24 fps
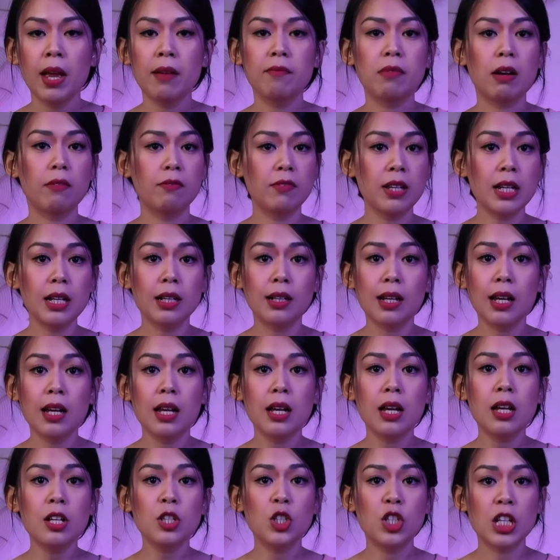và vì
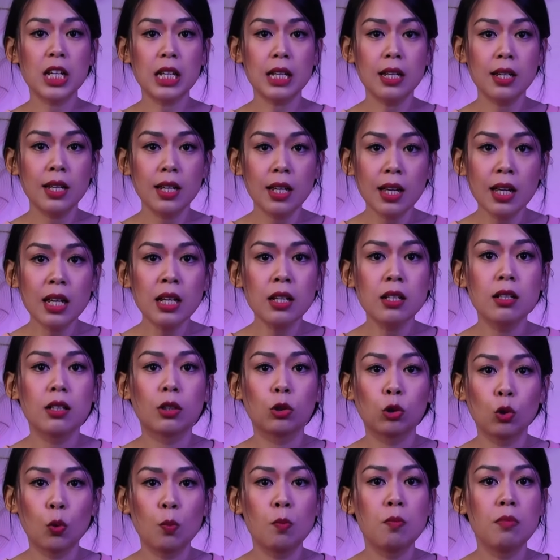thế chỉ khi
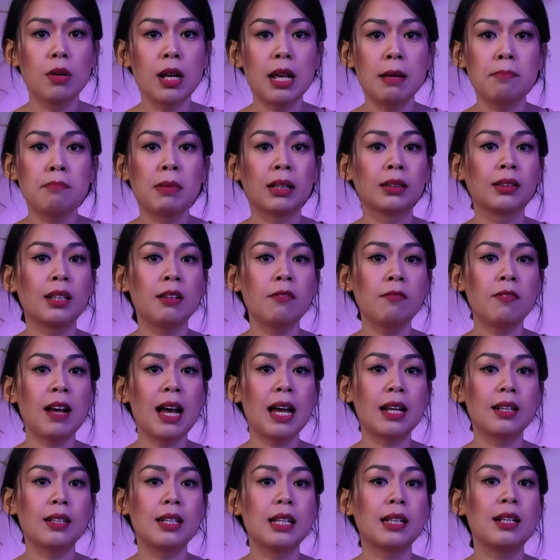được tụng niệm bằng tiếng
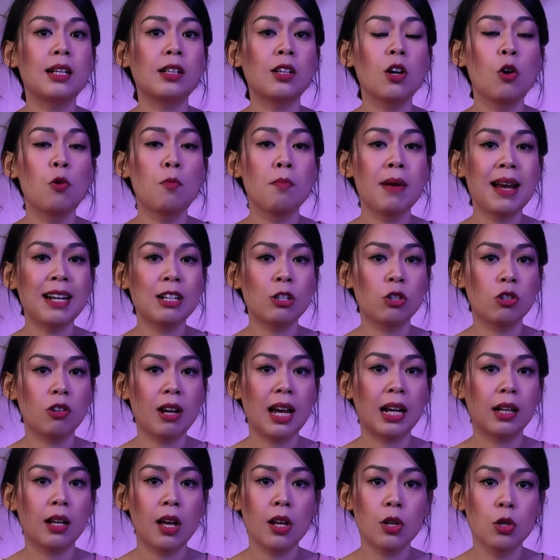Phạn thì các câu
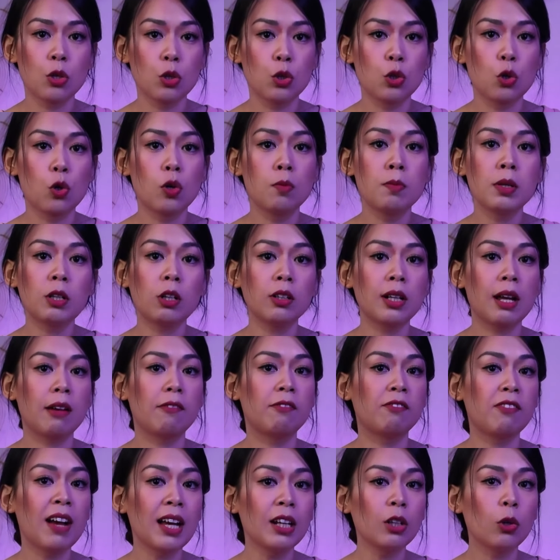mantra thần chú mới có thể
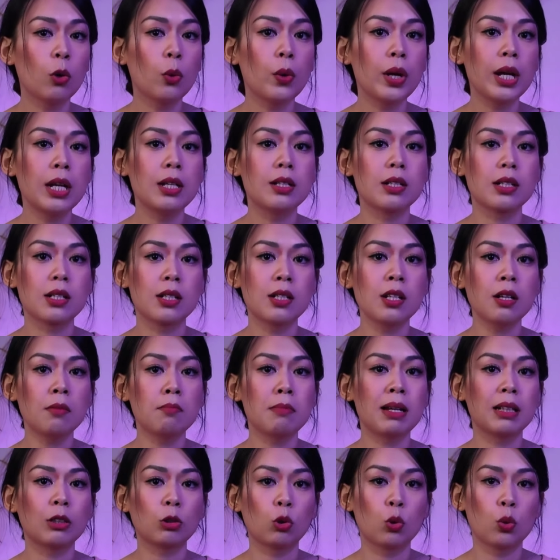phát huy được sức
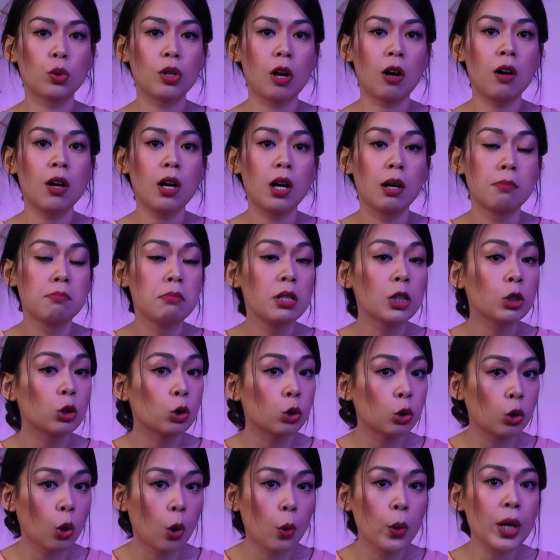mạnh của nó ở mức
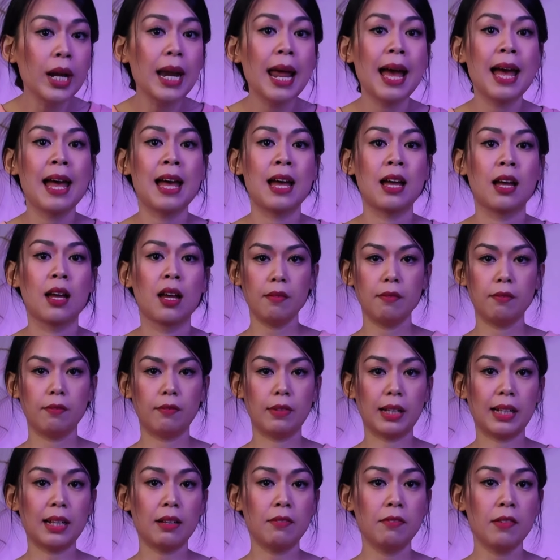tối đa.
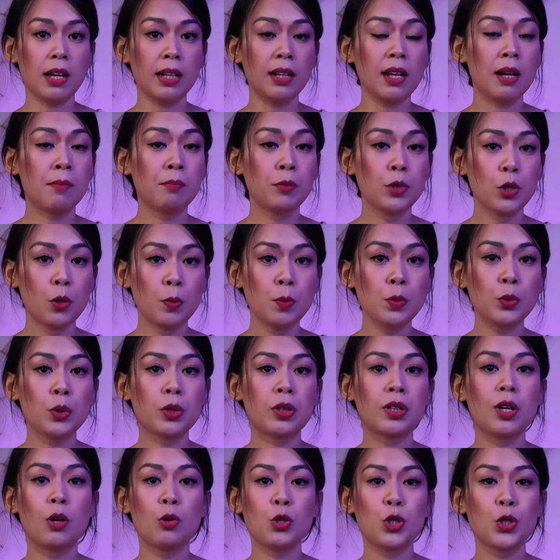Và cách phát âm đúng của
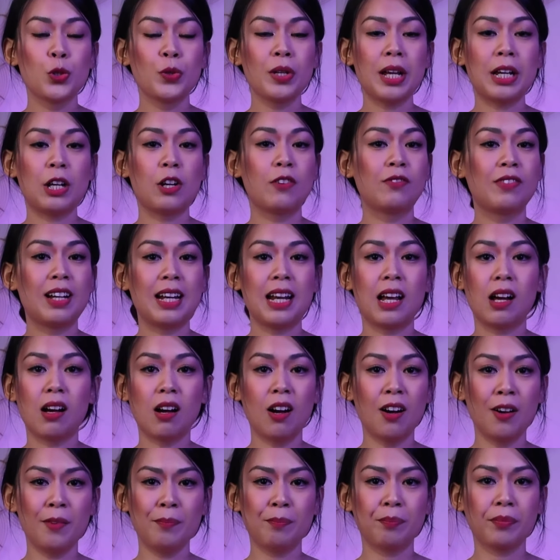câu chú này không phải là
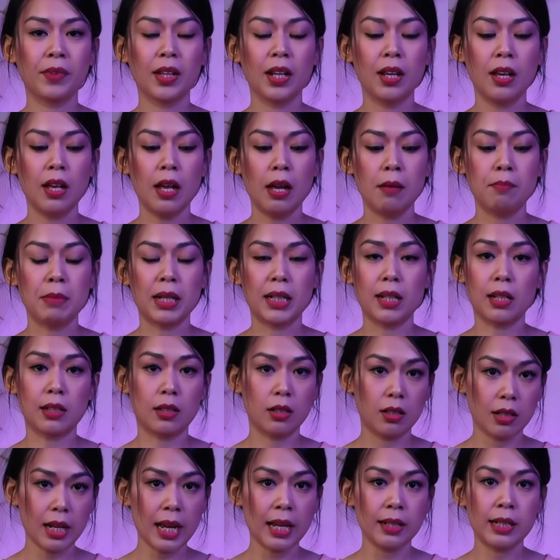Om, mà
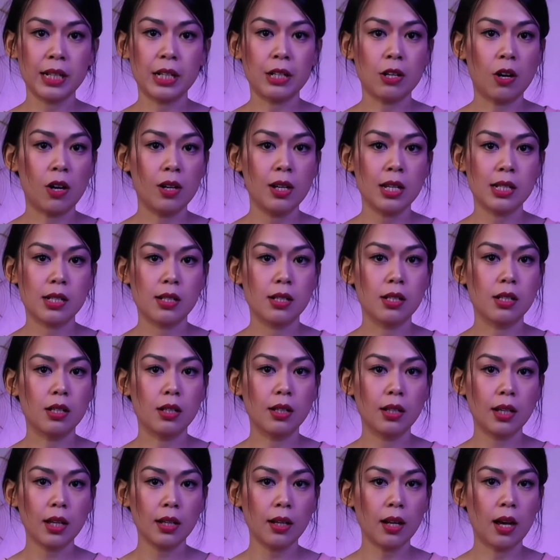thật ra thì nó là sự
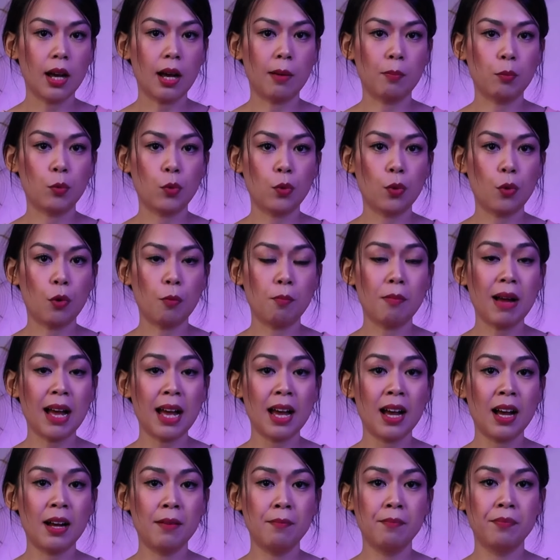kết hợp của
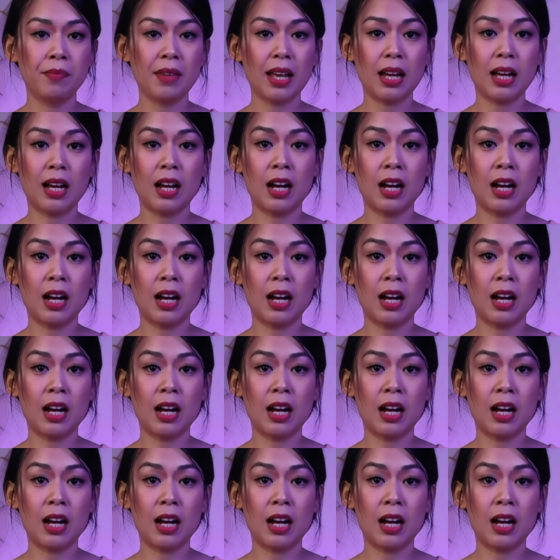ba âm